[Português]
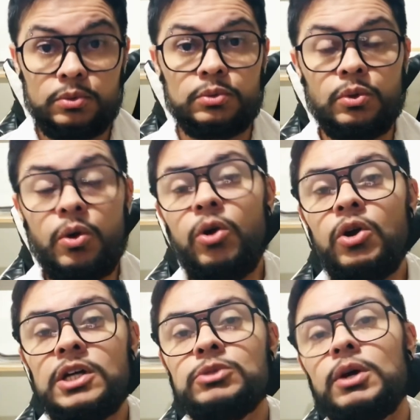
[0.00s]
Estou
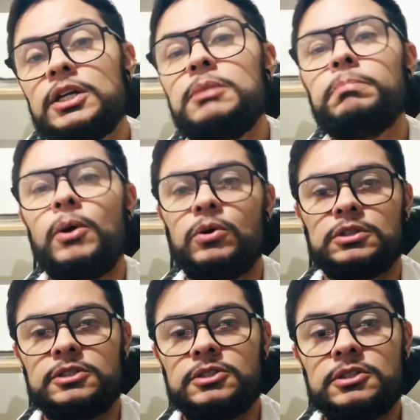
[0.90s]
colocando aqui
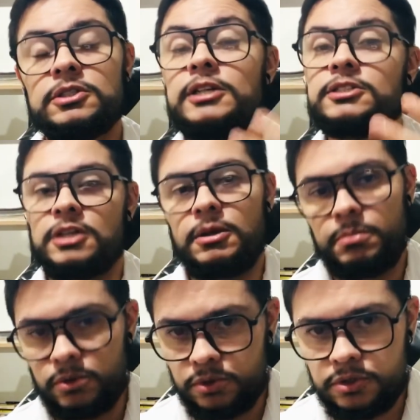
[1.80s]
hipóteses,
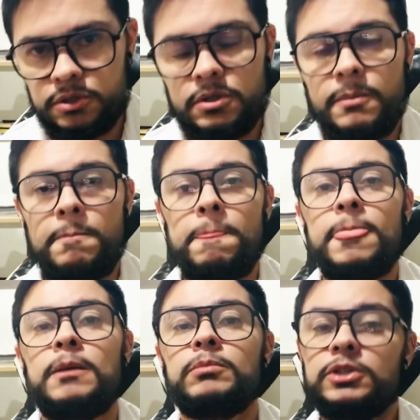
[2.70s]
exemplos.
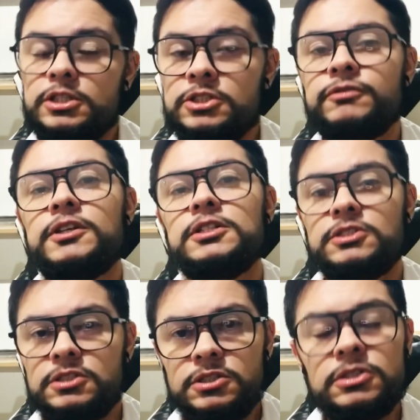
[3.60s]
Muitas
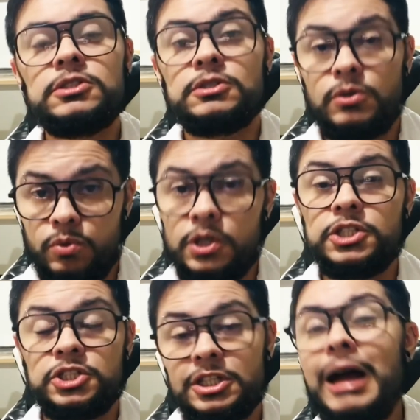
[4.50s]
vezes, o que
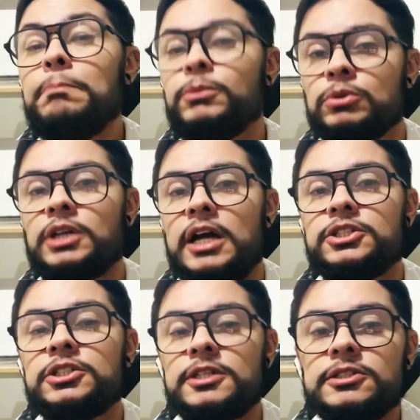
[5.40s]
está por
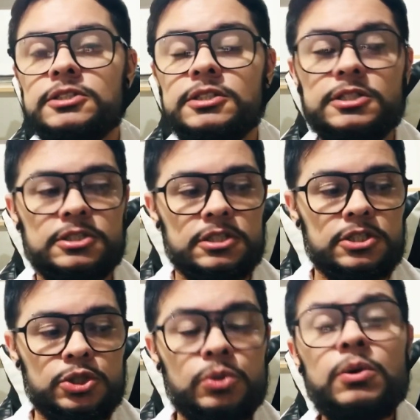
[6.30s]
trás desse
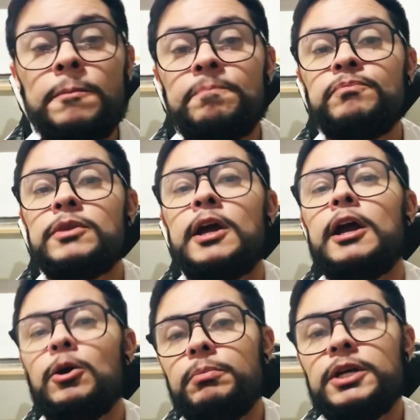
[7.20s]
desejo
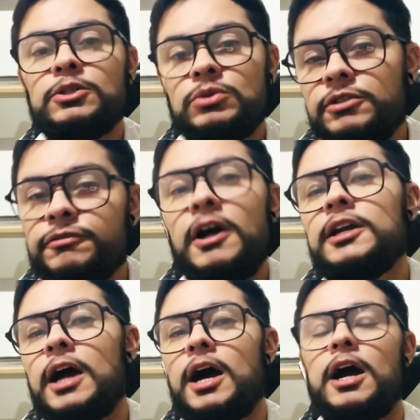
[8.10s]
é o medo de
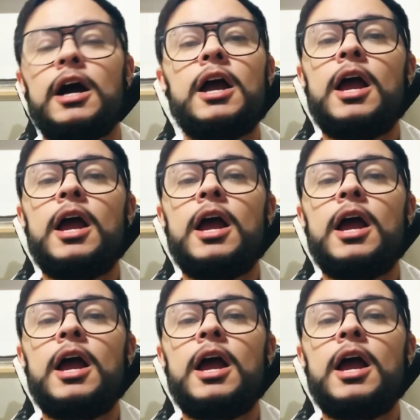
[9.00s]
falhar,